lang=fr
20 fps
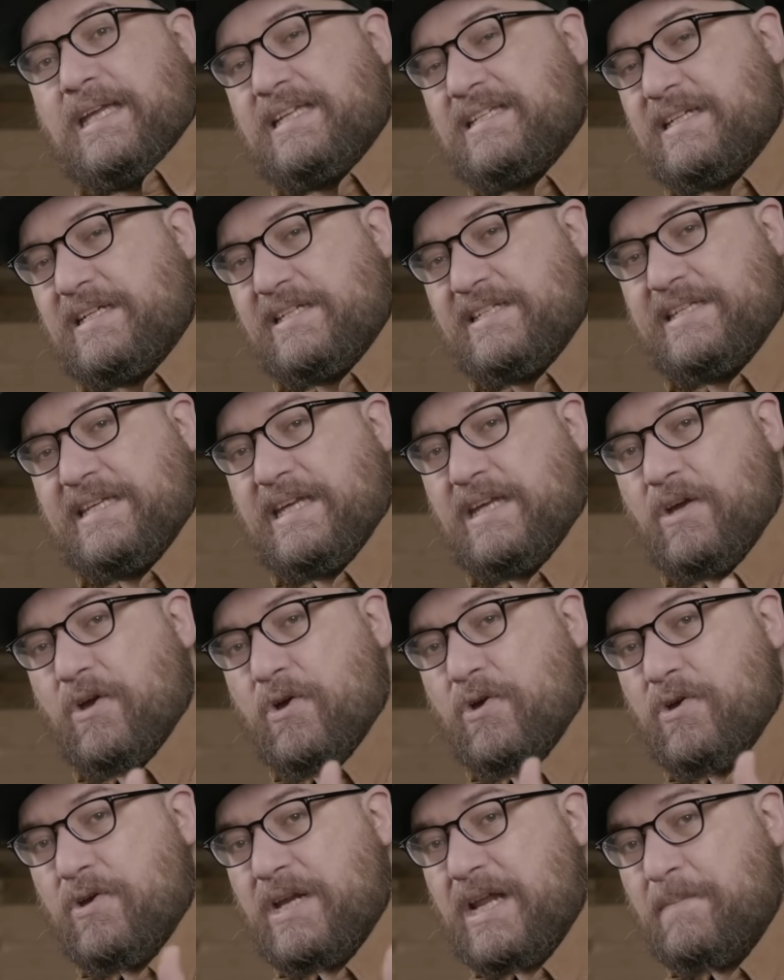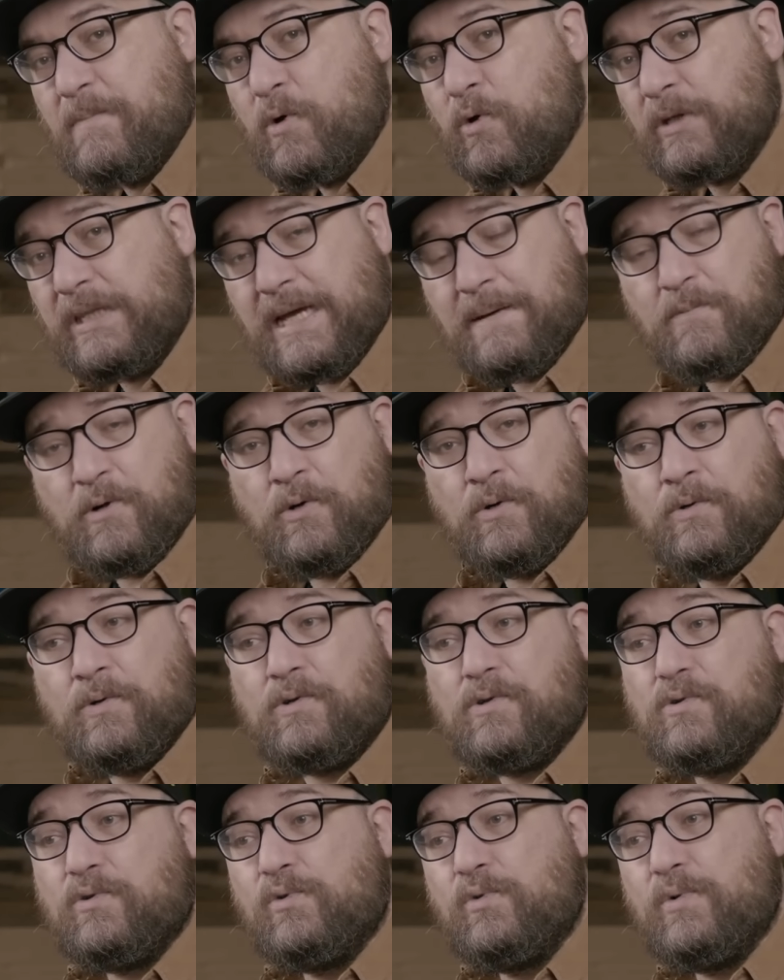Est-ce que c'est un amour
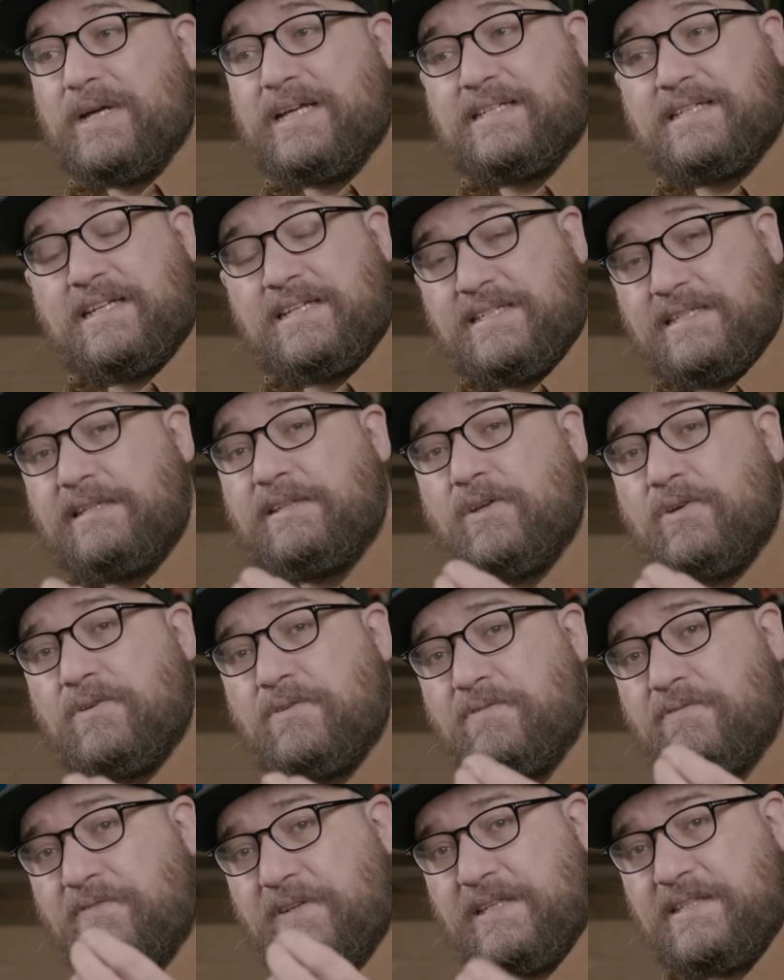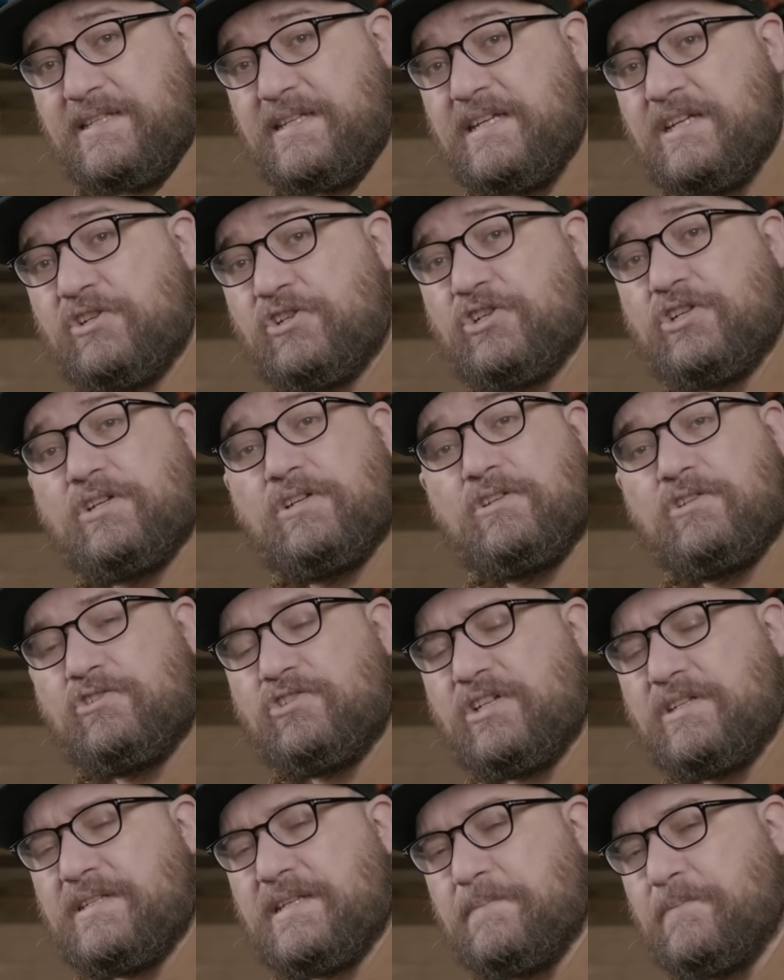d'amour ou est-ce que c'est un fétiche?
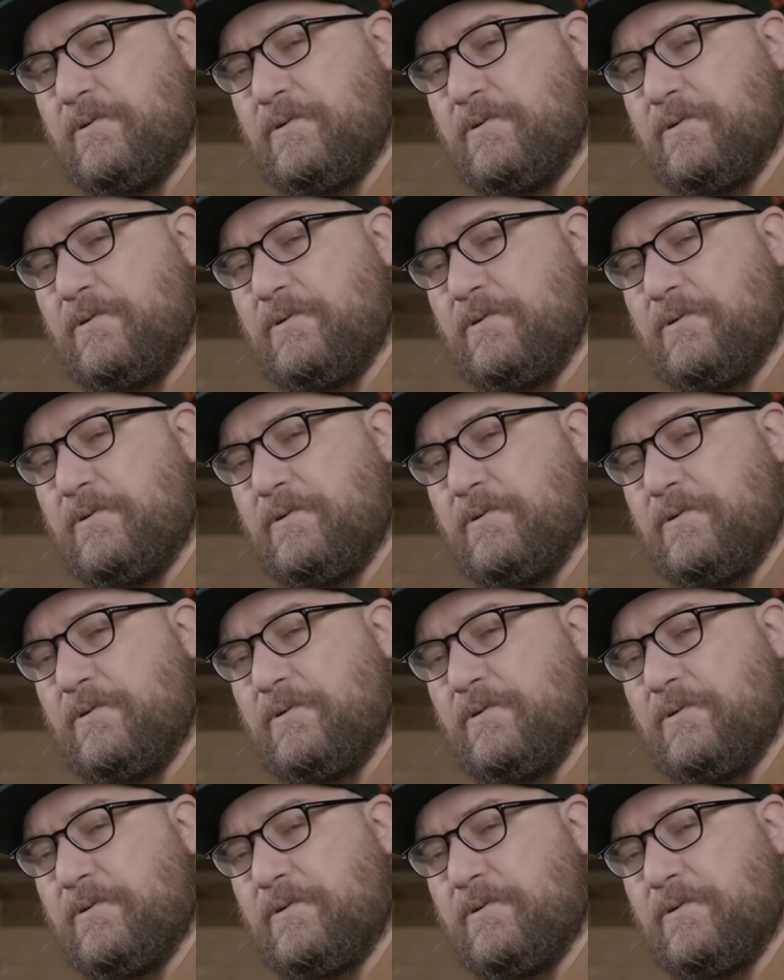Je ne sais